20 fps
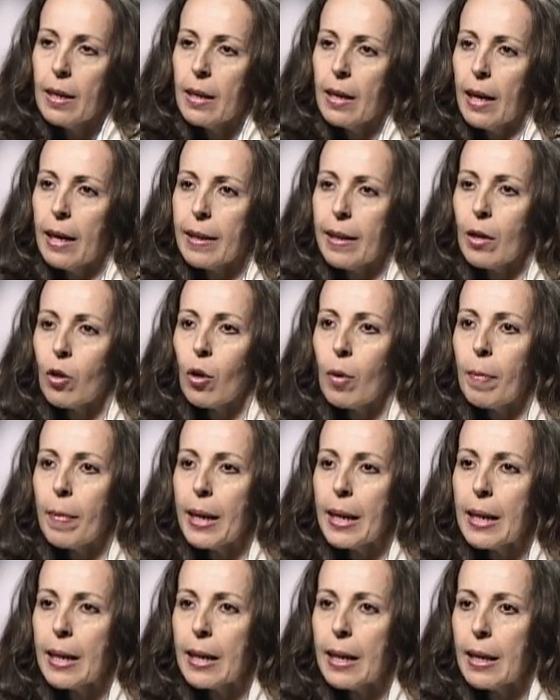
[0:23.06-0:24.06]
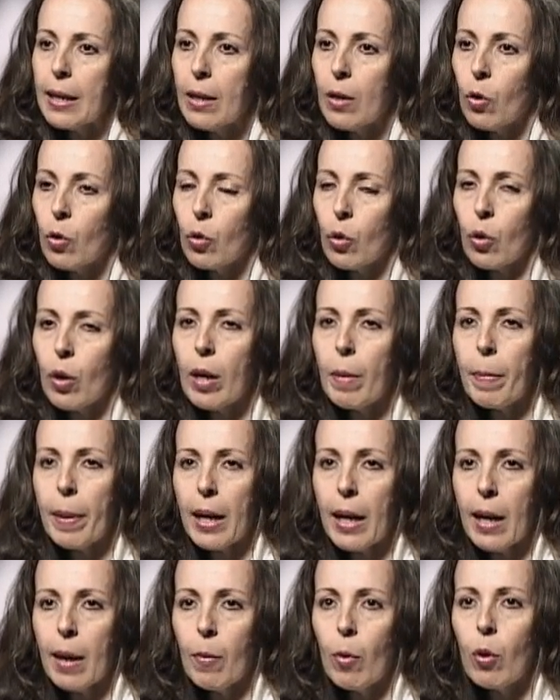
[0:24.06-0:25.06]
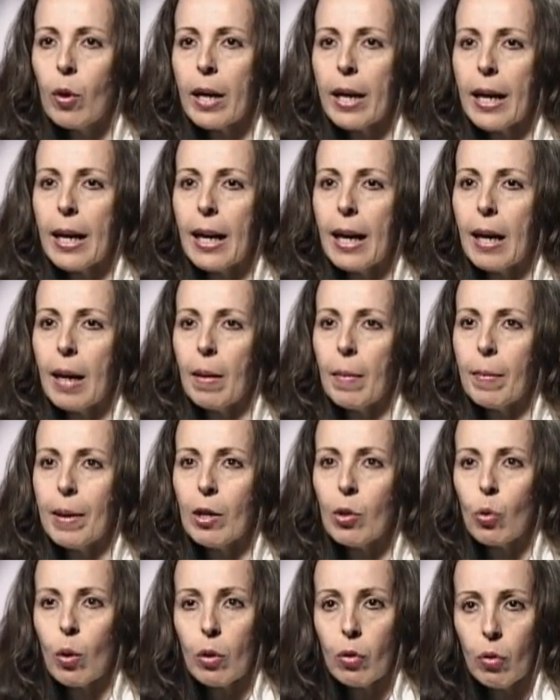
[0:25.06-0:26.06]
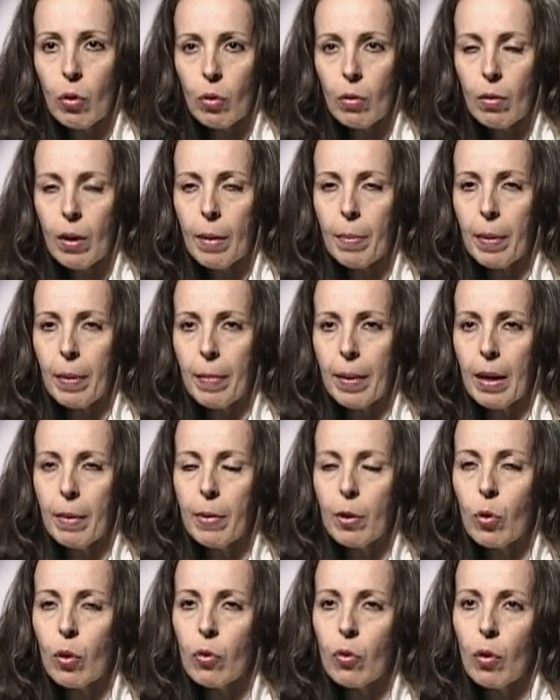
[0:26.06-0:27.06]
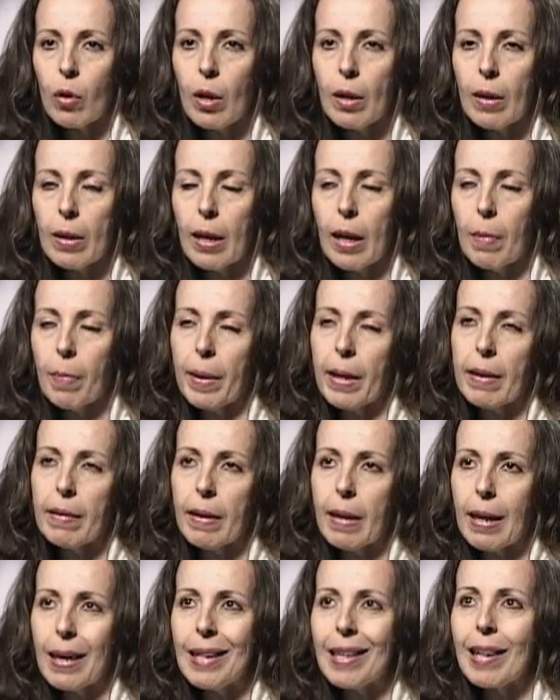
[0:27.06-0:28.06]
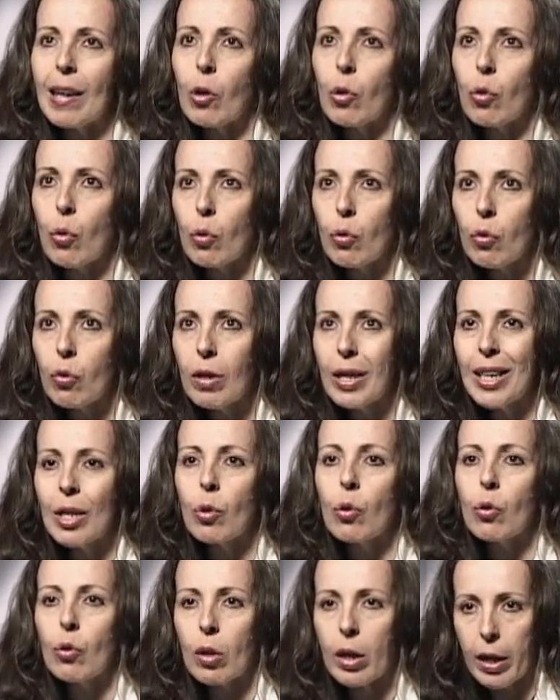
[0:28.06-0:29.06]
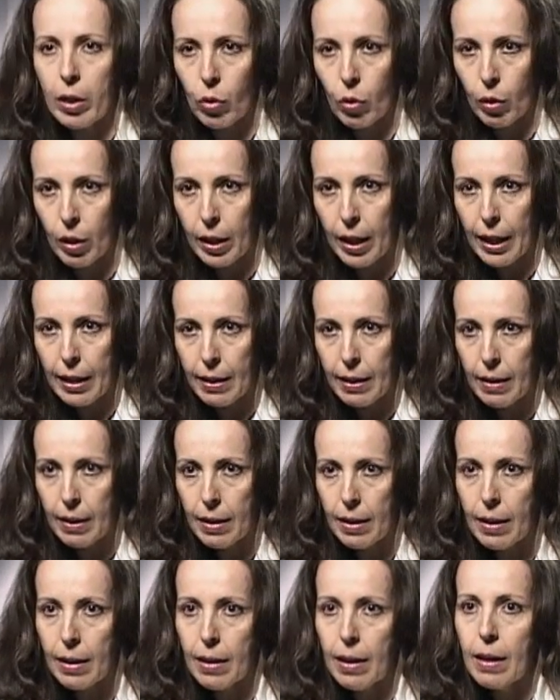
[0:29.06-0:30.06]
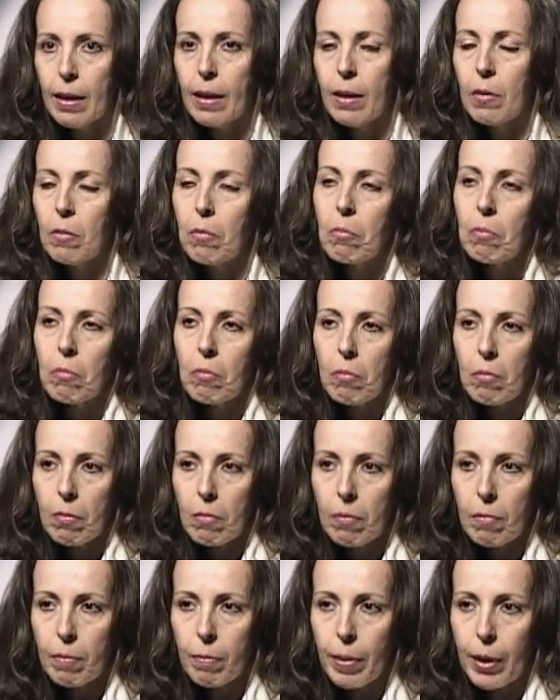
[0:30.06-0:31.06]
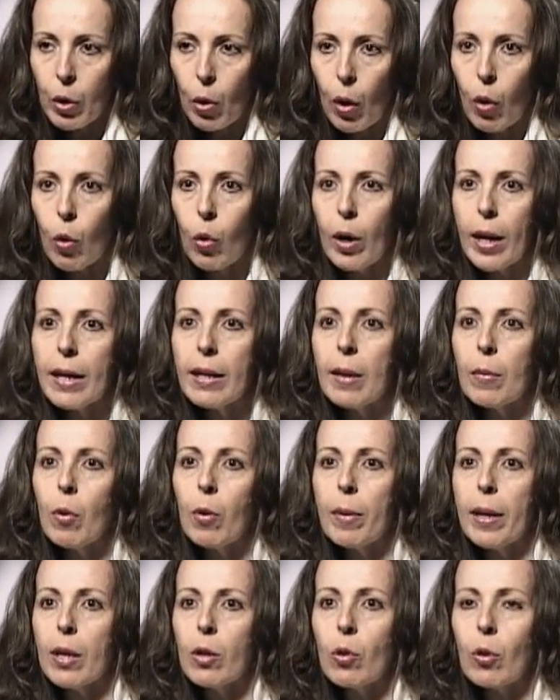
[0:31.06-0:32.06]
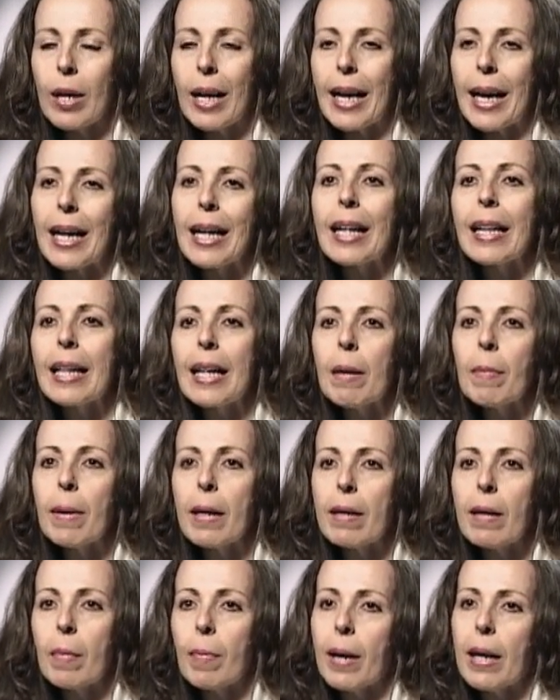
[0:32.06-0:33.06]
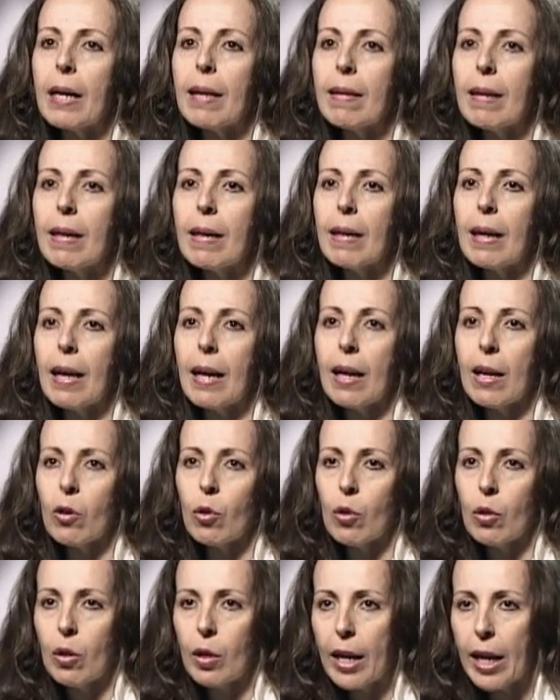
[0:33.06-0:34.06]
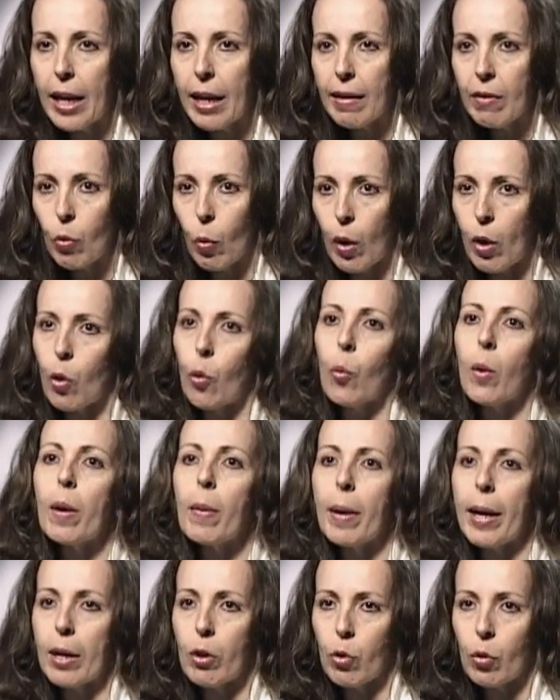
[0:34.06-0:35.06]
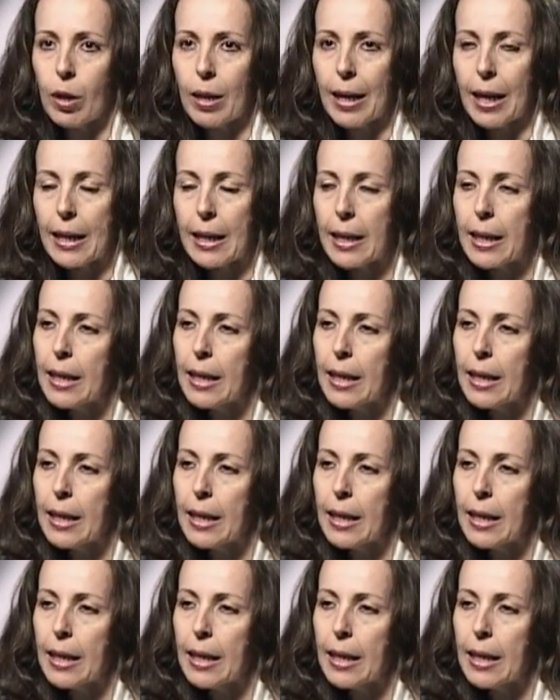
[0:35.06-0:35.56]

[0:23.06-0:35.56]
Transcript: Anteriormente, nosotros esperábamos que la menstruación, la primera menstruación, apareciera entre los 11 y 12 años de edad. Pero ahora estamos viendo que cada día más aparecen a los 10 o a los 9 años de edad.